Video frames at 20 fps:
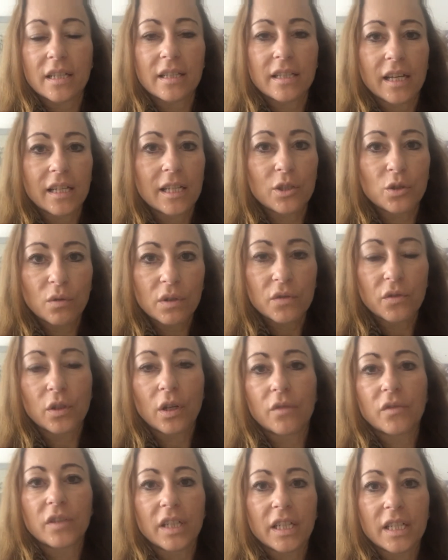dann seid ihr sowas von
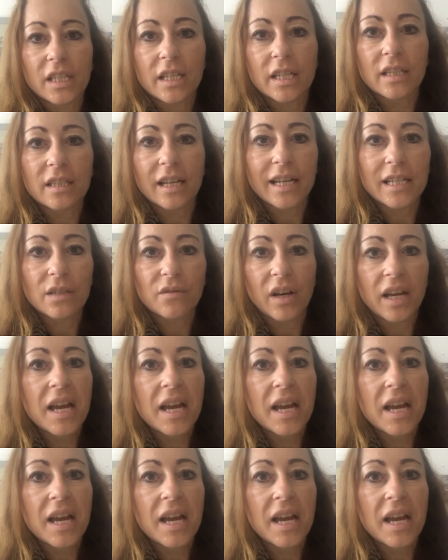auf der richtigen Seite,